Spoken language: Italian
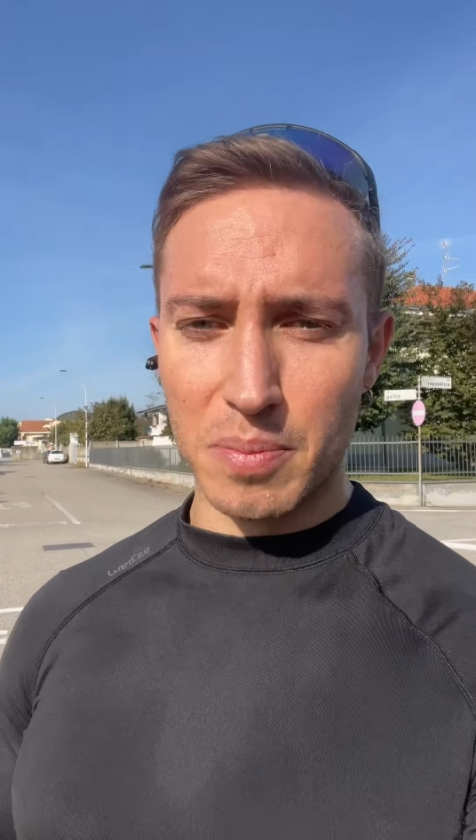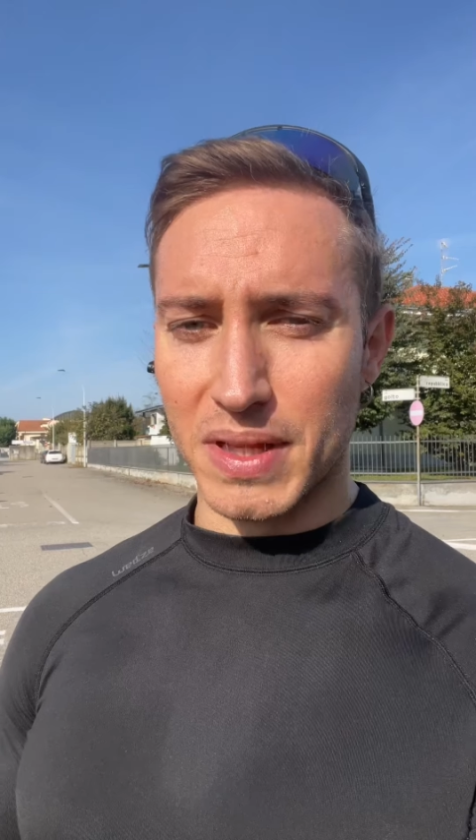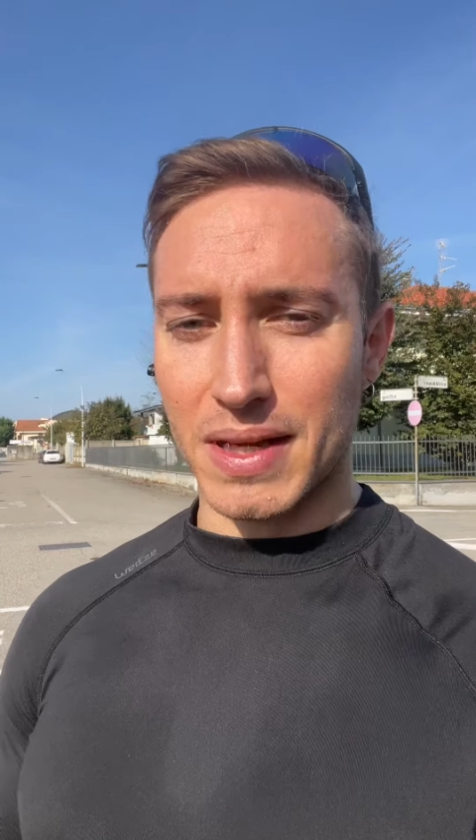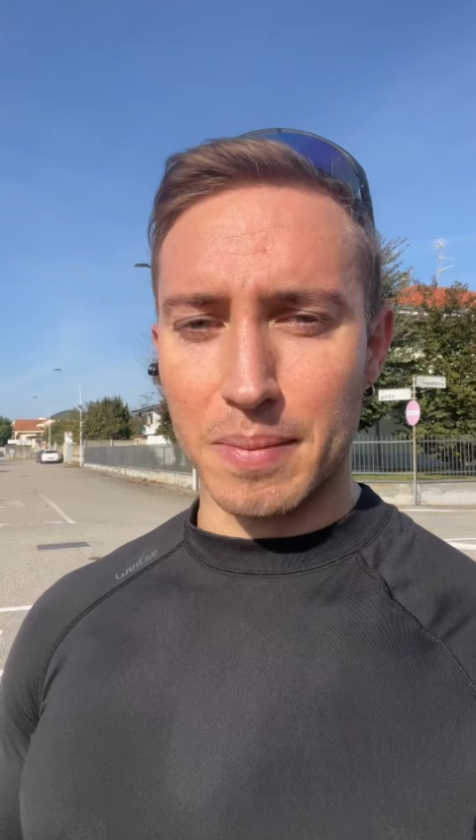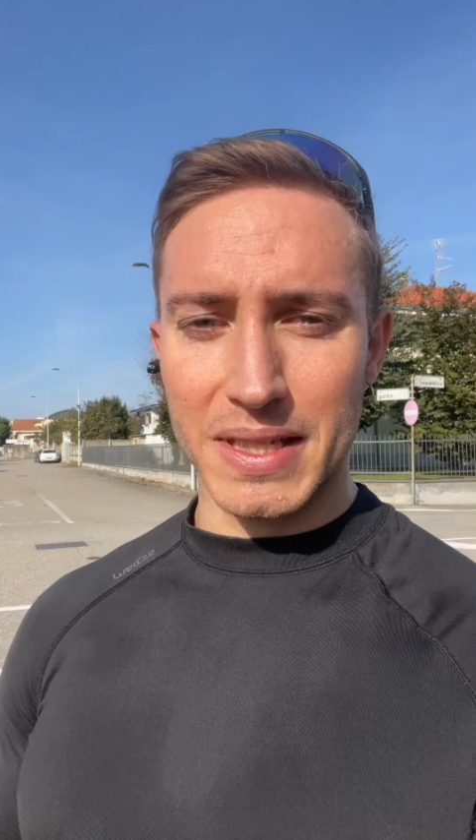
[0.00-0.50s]

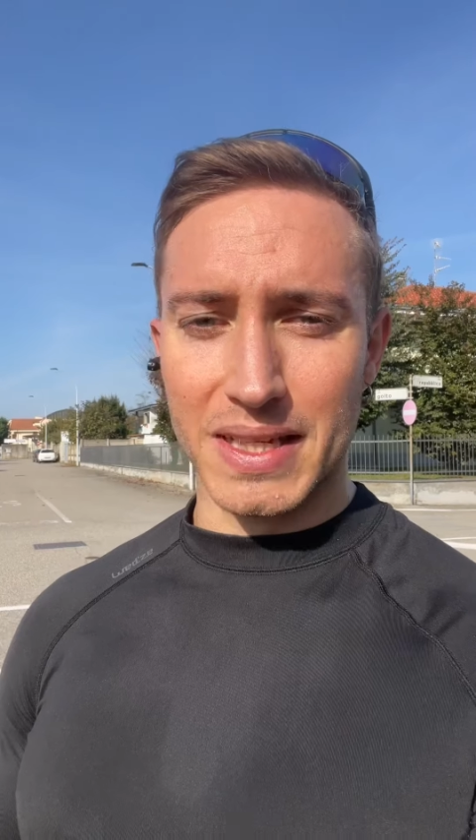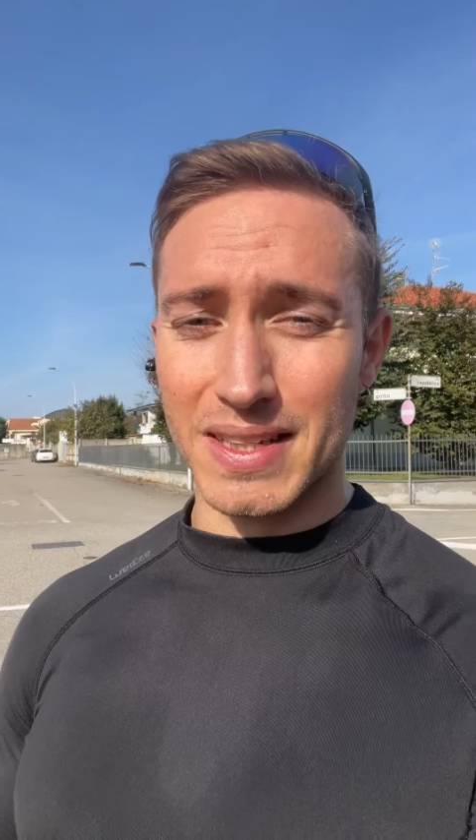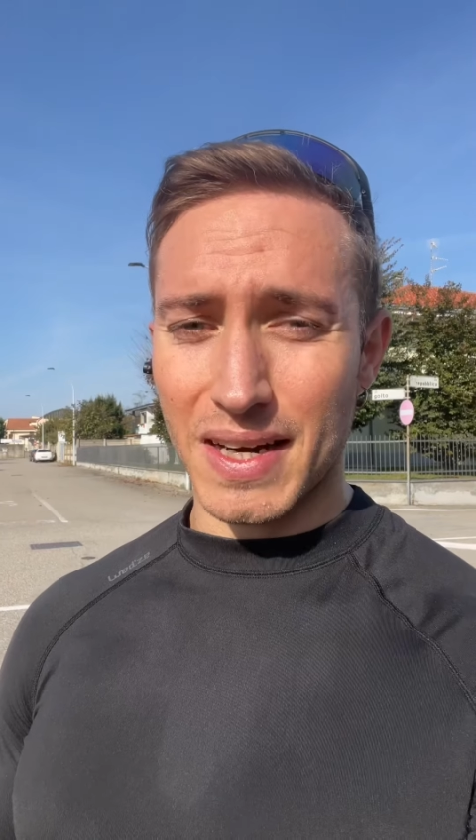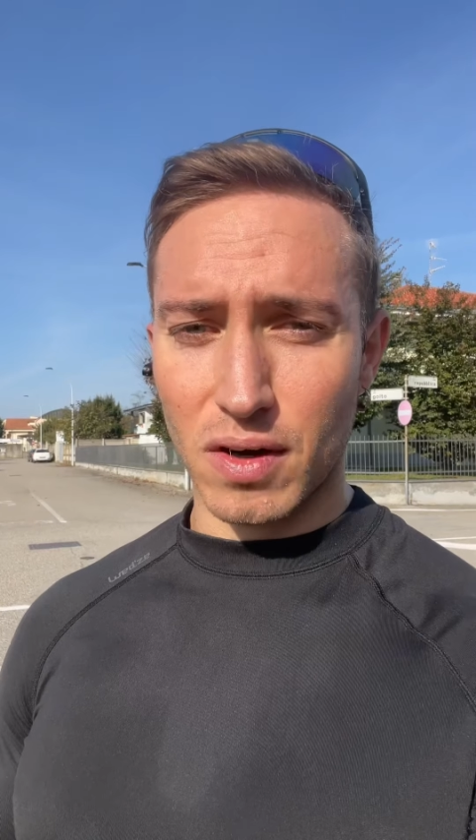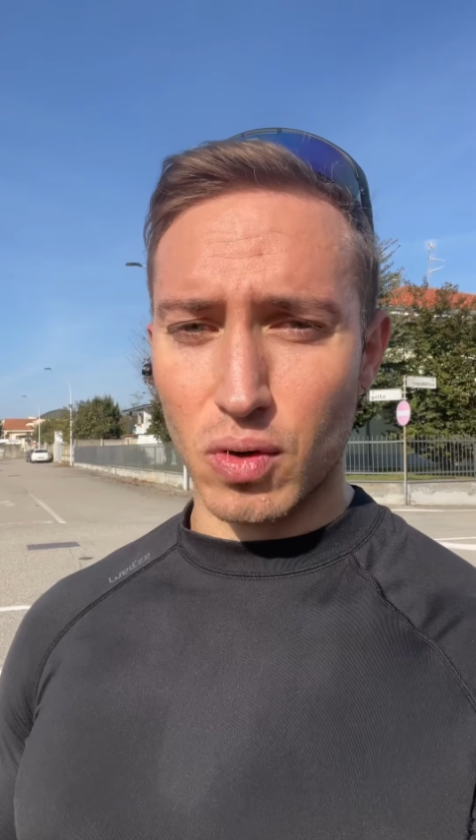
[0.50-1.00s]
praticamente
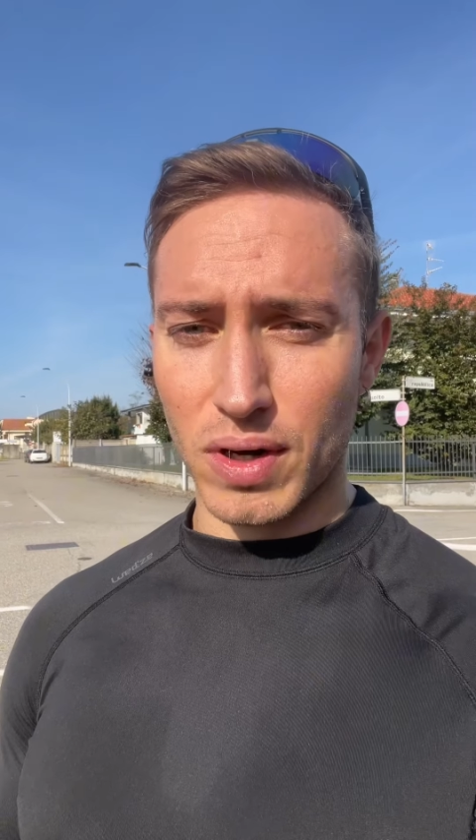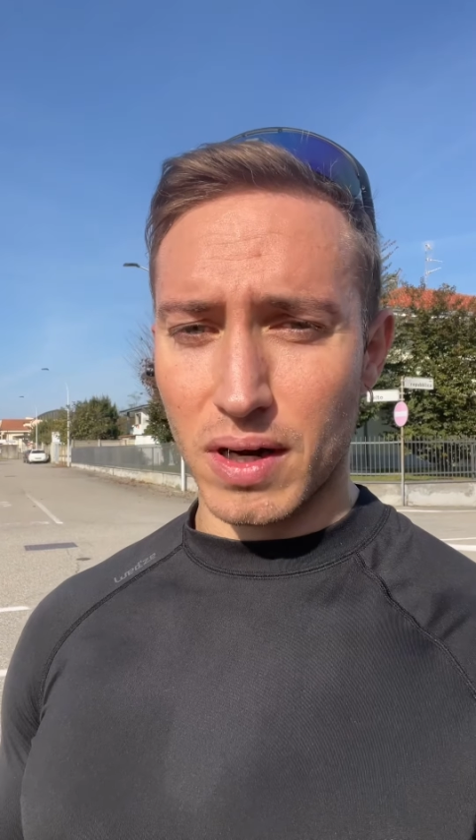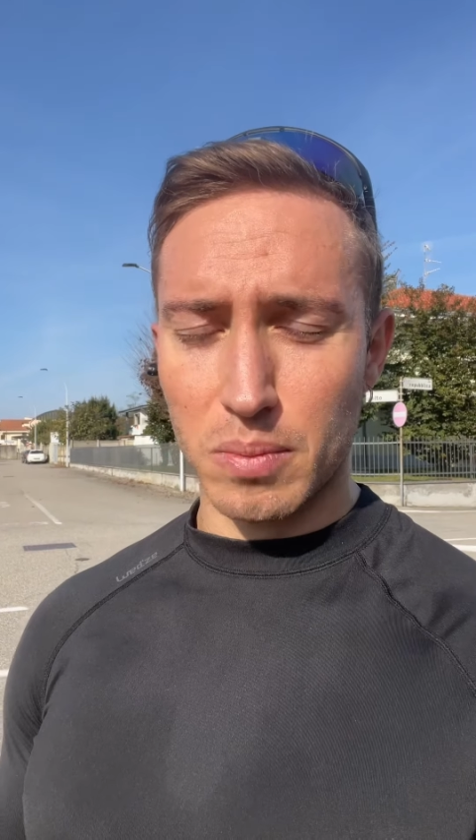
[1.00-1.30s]
andare a correre,